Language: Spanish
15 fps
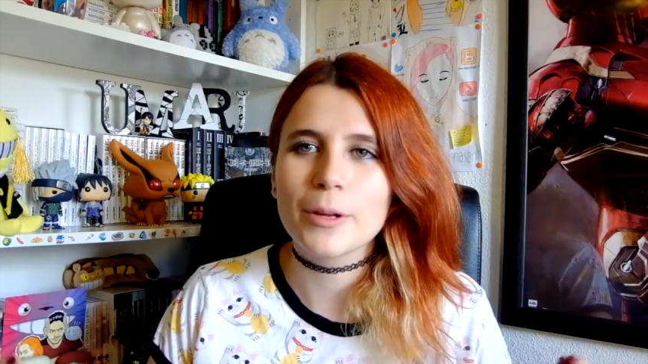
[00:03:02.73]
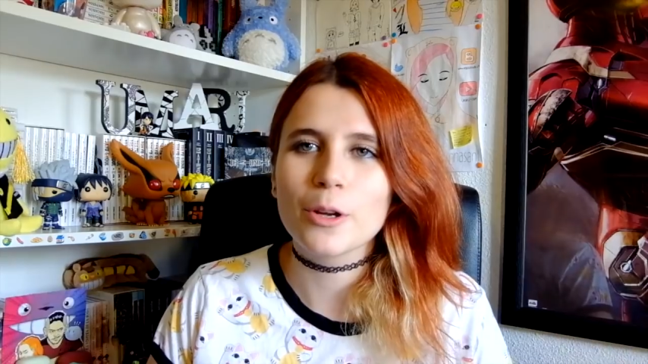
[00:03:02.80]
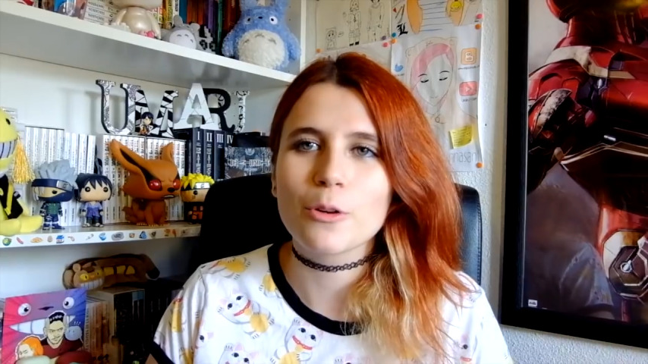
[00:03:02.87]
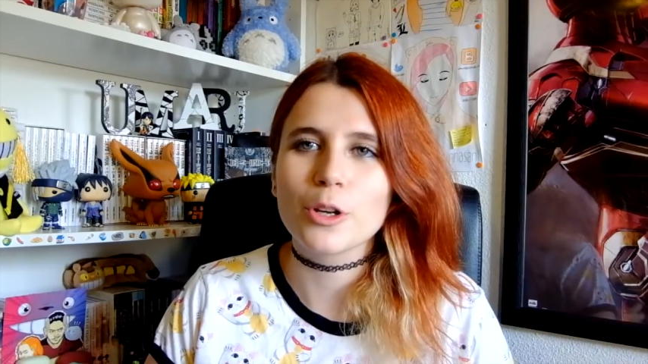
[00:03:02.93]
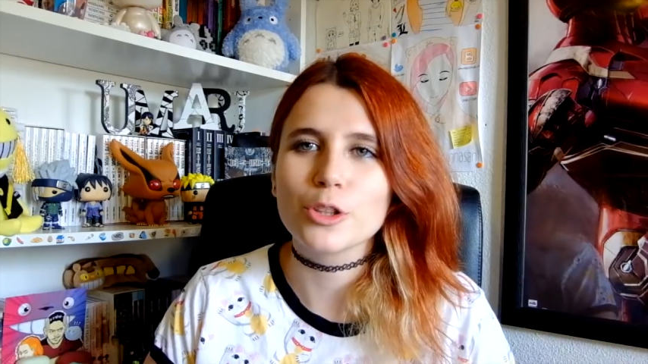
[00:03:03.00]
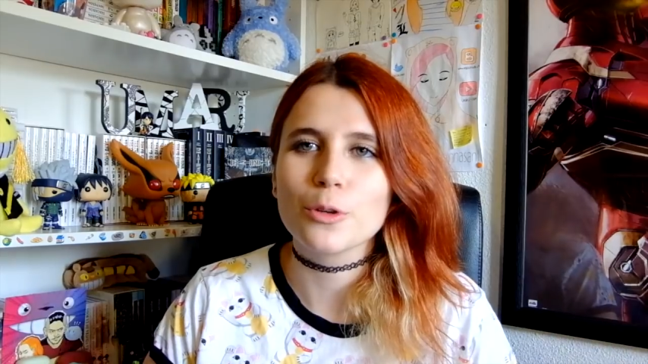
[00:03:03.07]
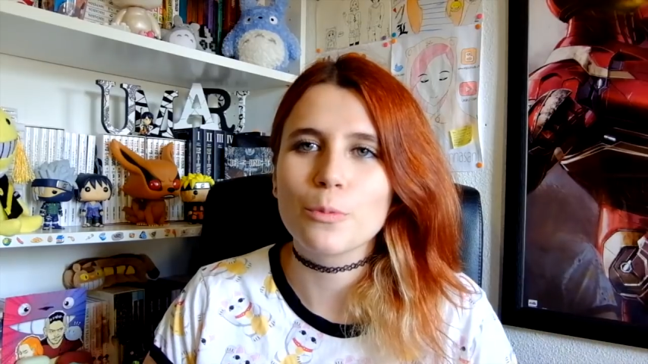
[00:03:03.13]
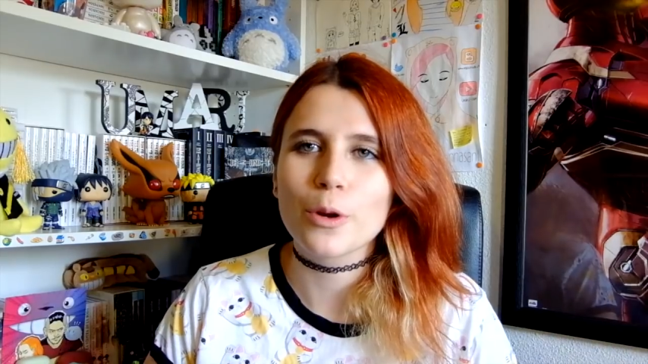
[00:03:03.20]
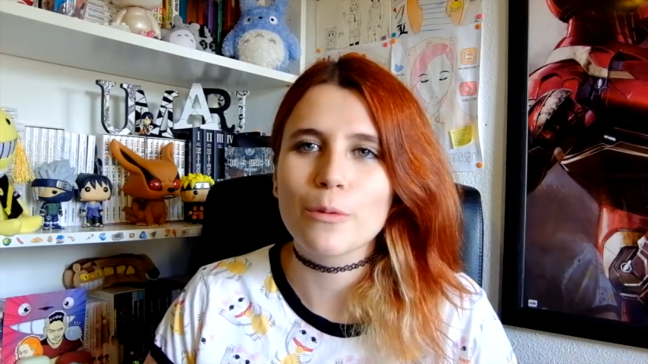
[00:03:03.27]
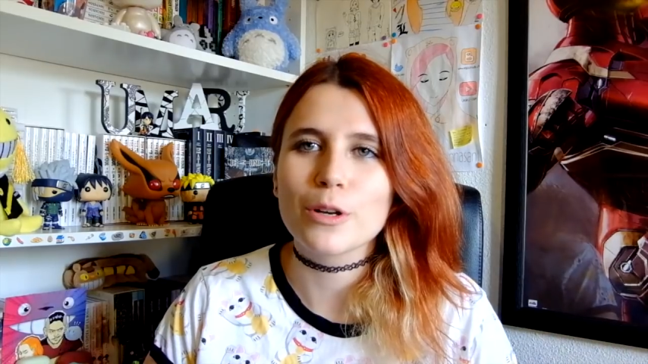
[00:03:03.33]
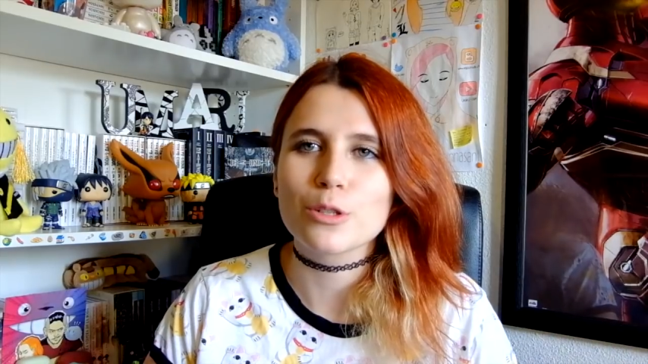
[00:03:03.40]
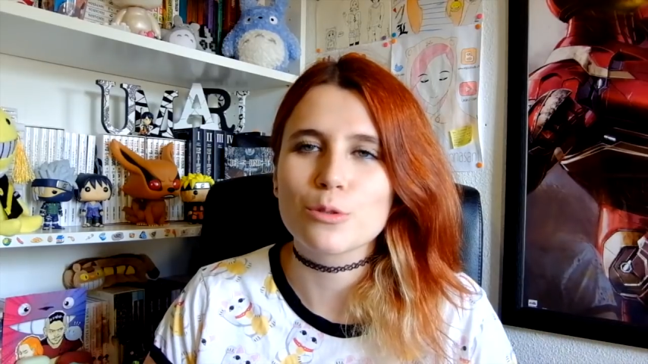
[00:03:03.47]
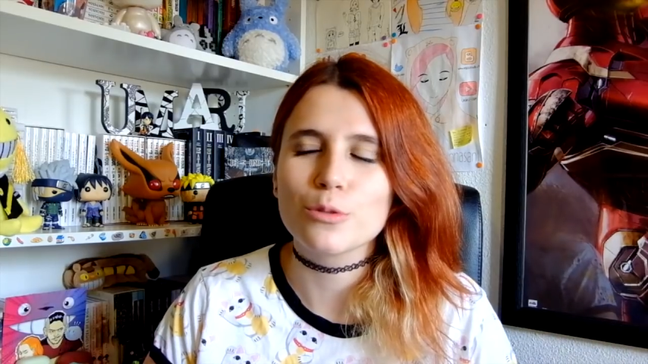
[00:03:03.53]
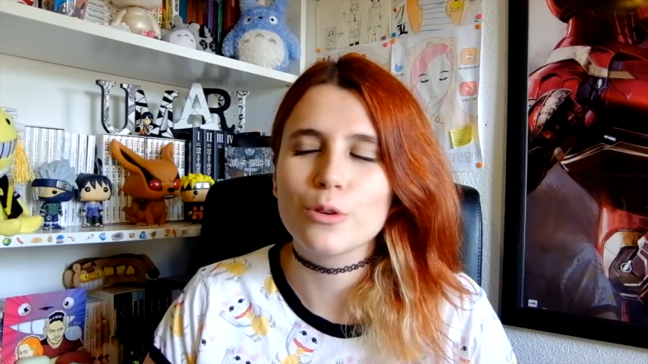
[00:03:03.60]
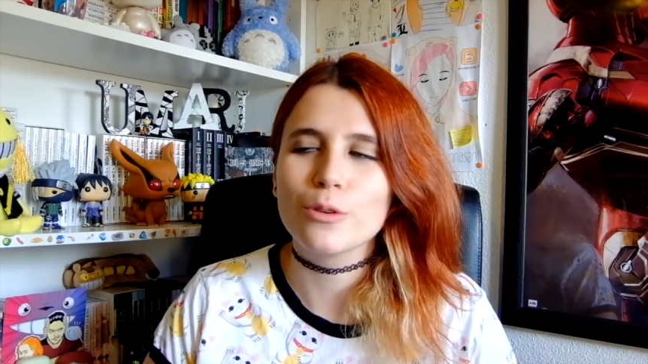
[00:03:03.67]
pero cuando
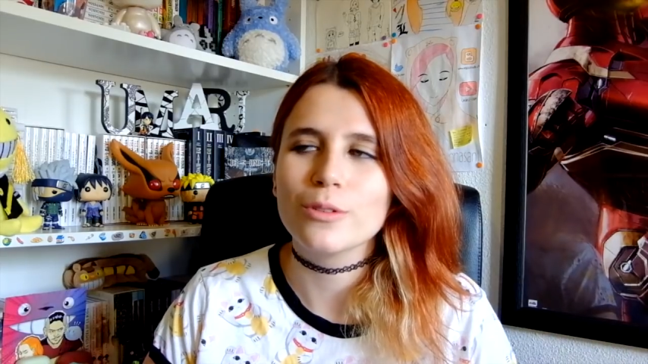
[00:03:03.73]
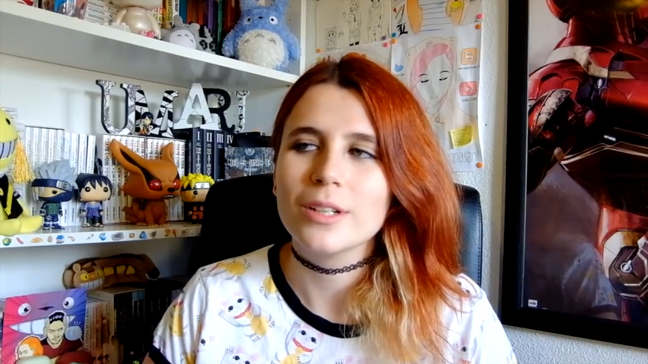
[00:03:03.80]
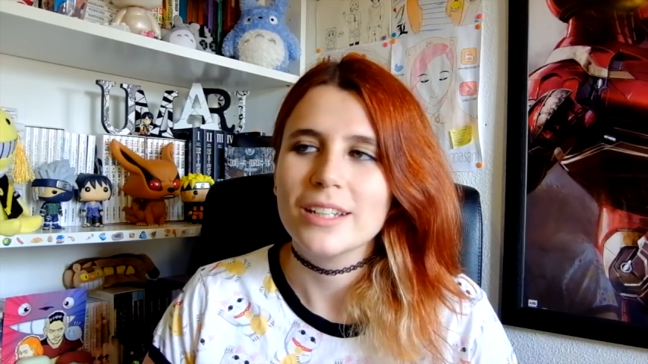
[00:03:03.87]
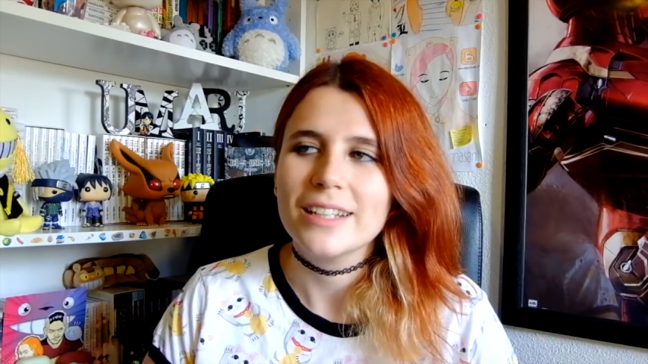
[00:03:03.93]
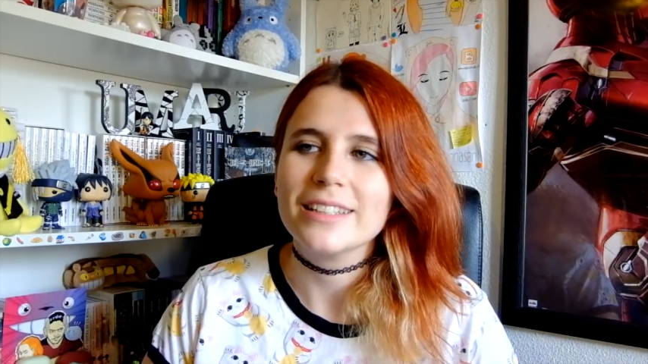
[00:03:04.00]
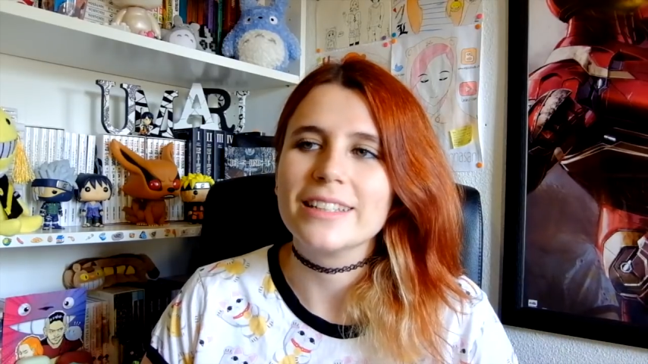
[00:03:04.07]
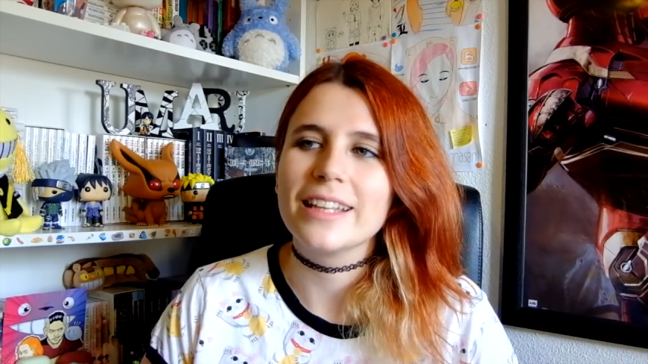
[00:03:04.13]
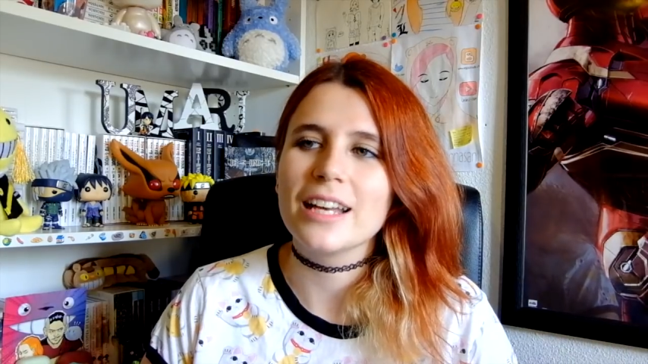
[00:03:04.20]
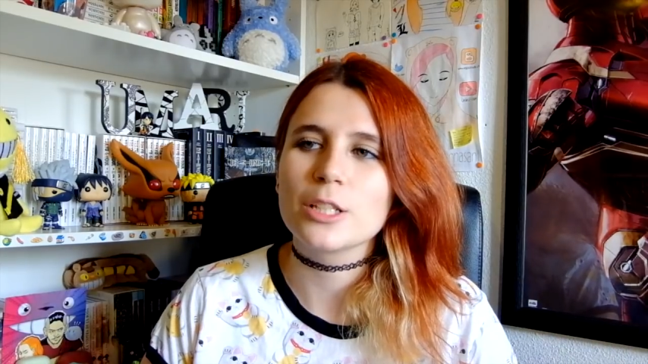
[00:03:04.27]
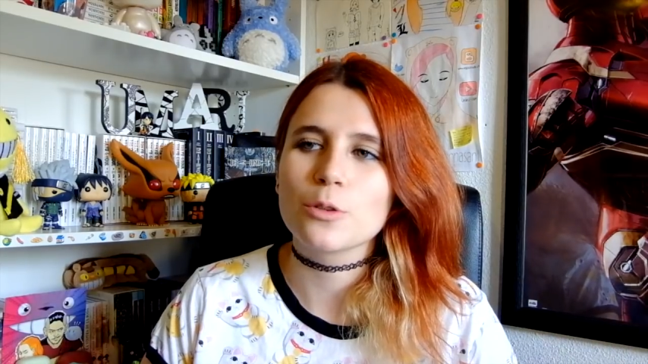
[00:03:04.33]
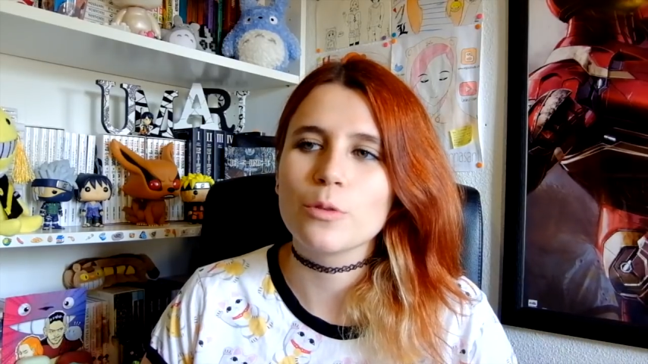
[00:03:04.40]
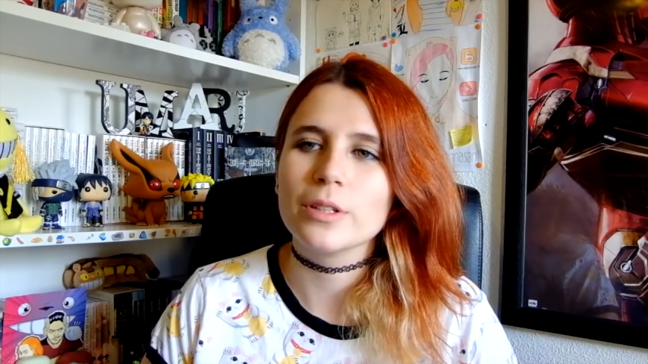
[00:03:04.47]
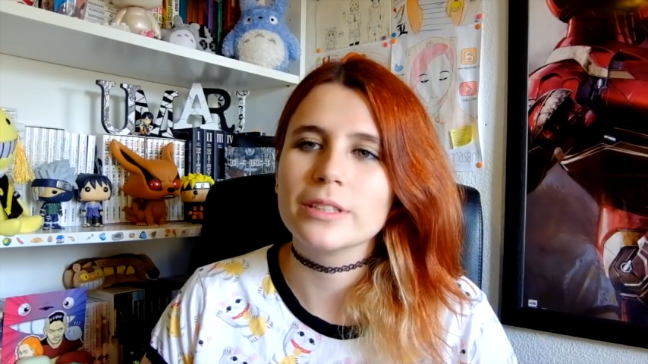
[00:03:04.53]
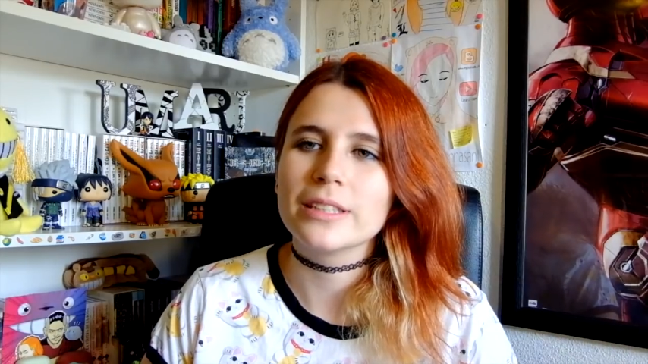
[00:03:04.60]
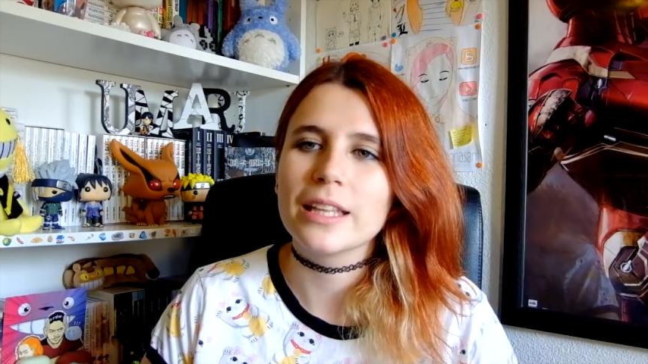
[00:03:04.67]
pruebas uno te das
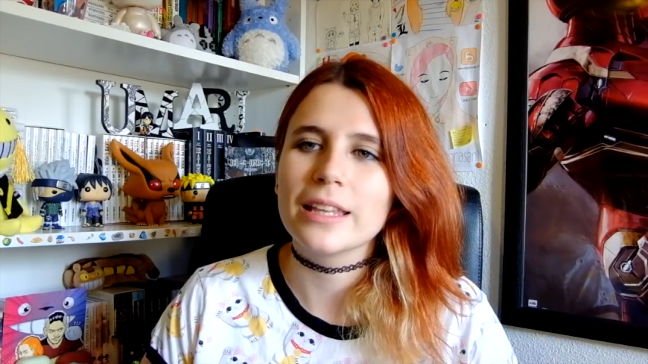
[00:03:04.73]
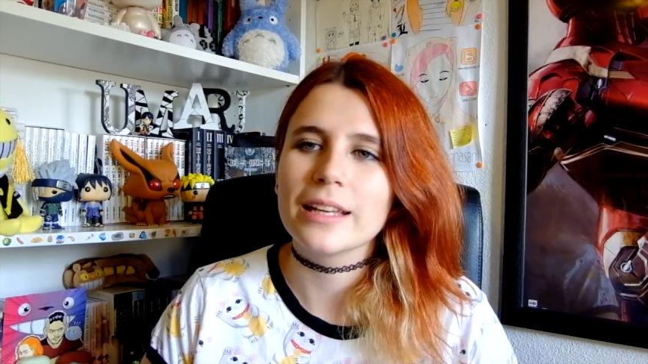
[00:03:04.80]
cuenta